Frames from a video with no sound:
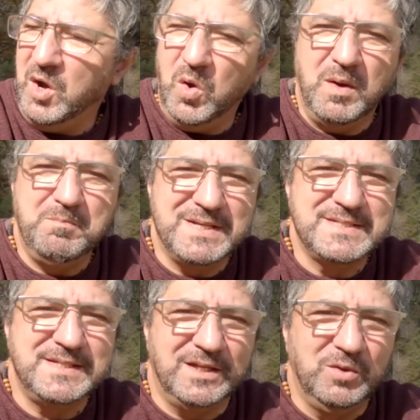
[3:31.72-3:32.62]
ho
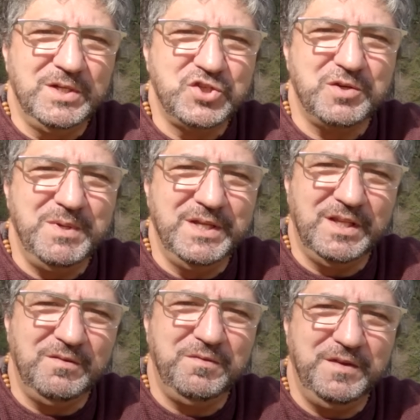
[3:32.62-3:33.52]
abbassato
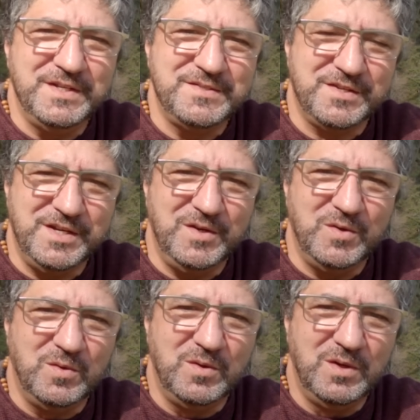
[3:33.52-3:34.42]
leggermente il
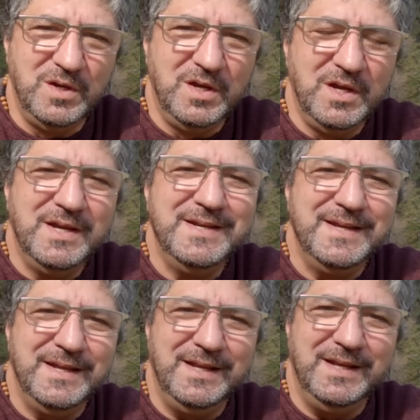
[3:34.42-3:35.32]
finestrino,
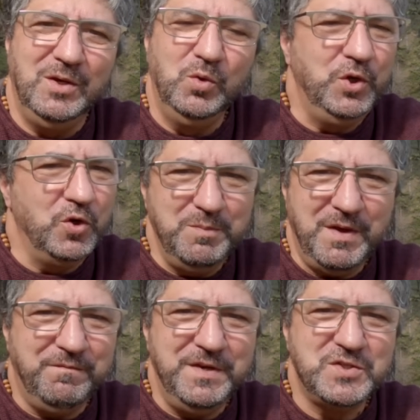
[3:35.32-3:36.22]
lui non
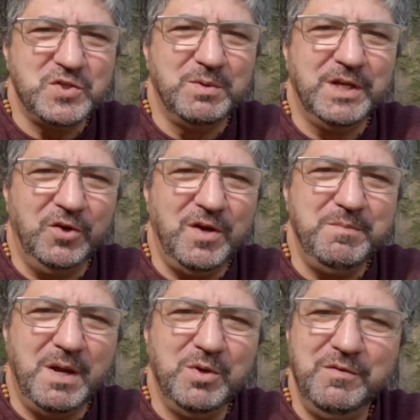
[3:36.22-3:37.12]
mi ha visto perché noi
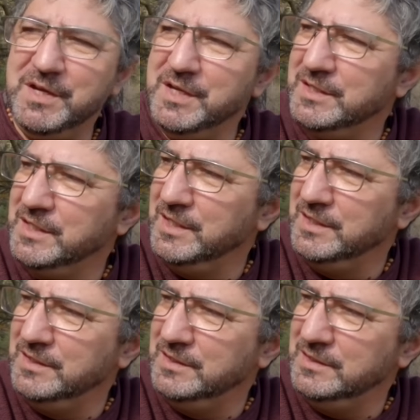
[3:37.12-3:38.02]
abbiamo i
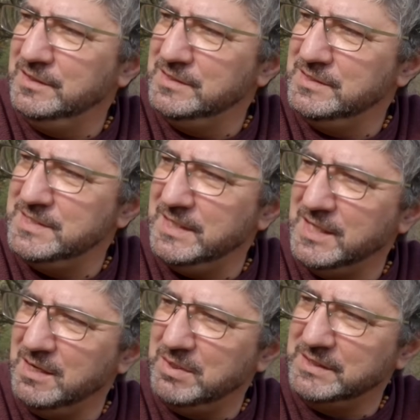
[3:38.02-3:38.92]
vetri sia
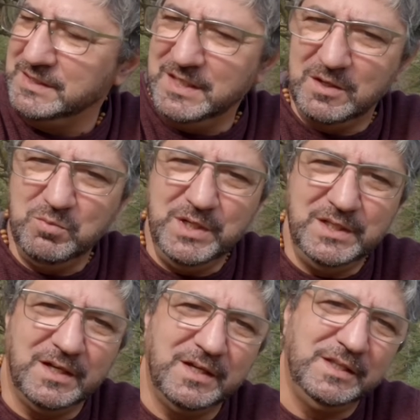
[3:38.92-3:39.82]
dalla parte della
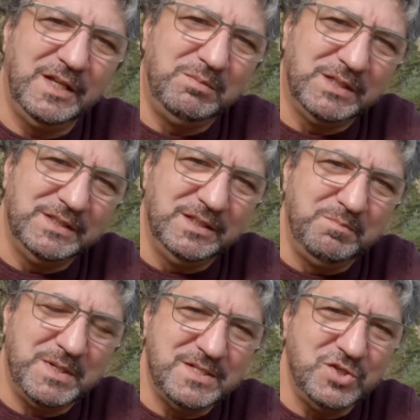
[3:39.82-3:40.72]
guida che dalla parte del
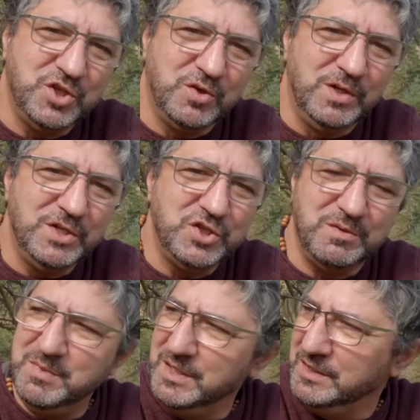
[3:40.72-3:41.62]
passeggero
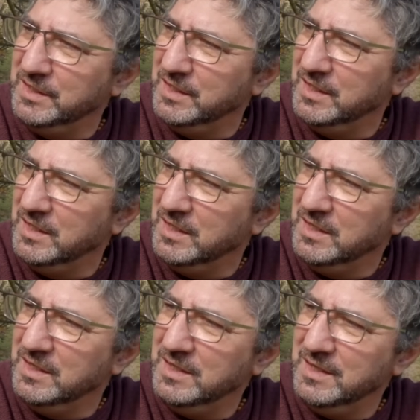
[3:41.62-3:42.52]
leggermente
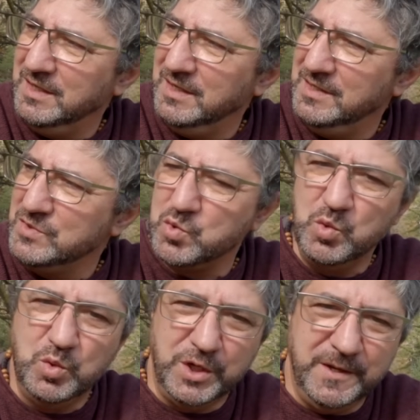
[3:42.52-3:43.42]

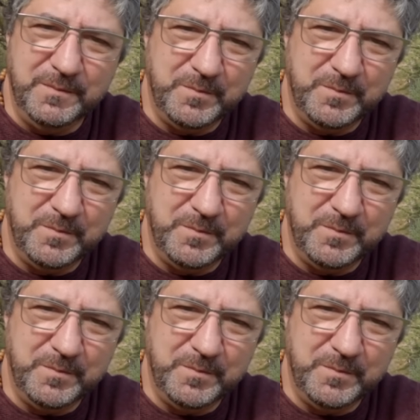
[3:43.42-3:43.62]
scuri,